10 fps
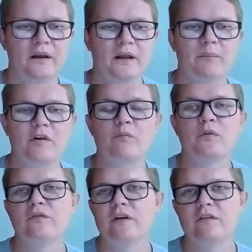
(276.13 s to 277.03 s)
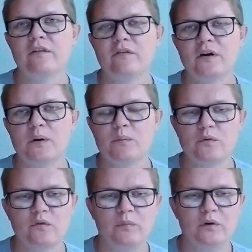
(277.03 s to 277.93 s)
mas por vezes
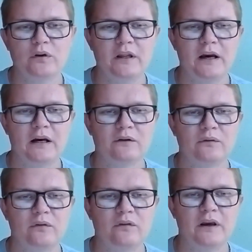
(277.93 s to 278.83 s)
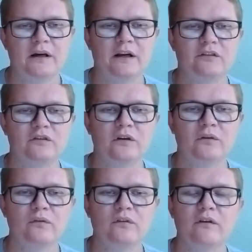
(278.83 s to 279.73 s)
ficamos bloqueados e a
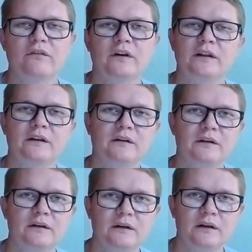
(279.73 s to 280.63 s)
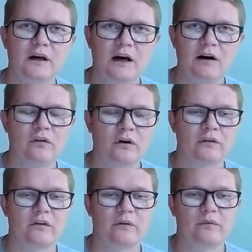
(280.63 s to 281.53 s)
gratidão só vem a
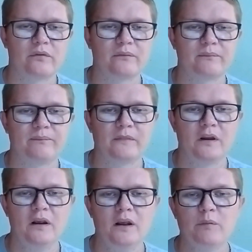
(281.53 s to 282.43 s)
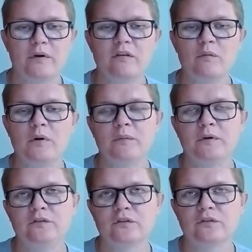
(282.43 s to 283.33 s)
forceps.
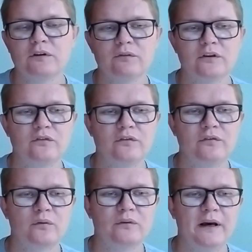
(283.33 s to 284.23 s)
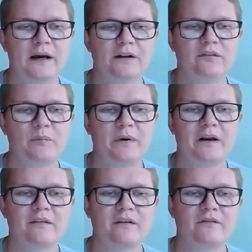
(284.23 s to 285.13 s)
Principalmente quando as dificuldades
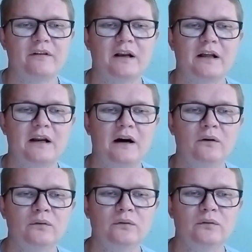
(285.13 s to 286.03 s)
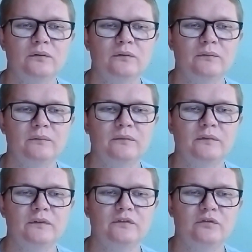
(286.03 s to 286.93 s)
parecem falar alto
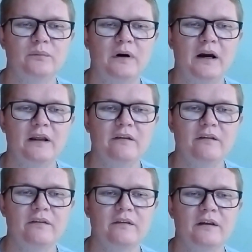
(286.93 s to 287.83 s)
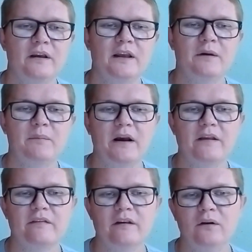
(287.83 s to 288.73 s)
demais e
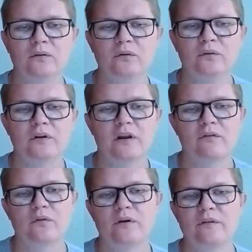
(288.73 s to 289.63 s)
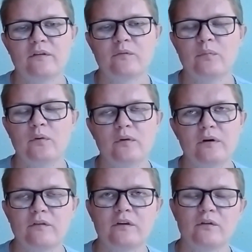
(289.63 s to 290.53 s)
mais alto do que as coisas
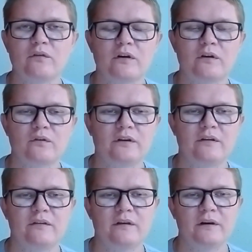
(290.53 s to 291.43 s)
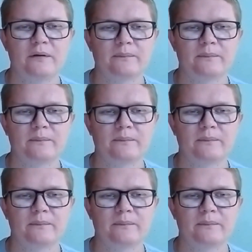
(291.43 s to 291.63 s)
boas que nos aconteceram.